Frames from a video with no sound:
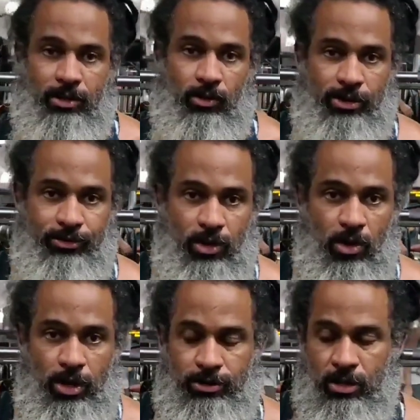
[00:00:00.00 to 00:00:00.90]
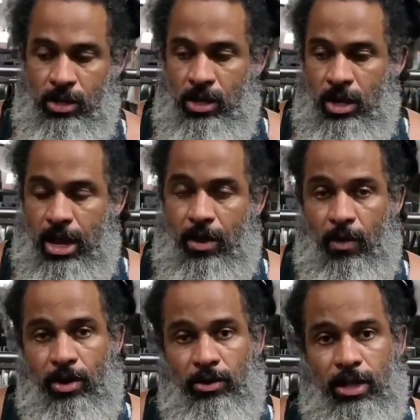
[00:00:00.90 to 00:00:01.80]
articulaciones. Es
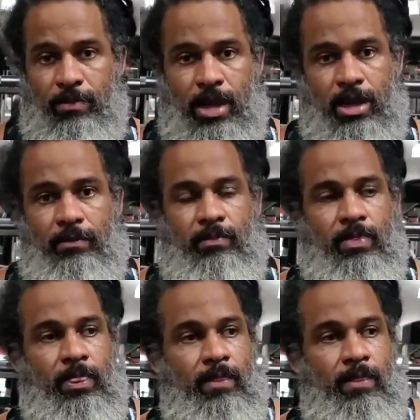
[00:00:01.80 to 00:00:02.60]
bueno también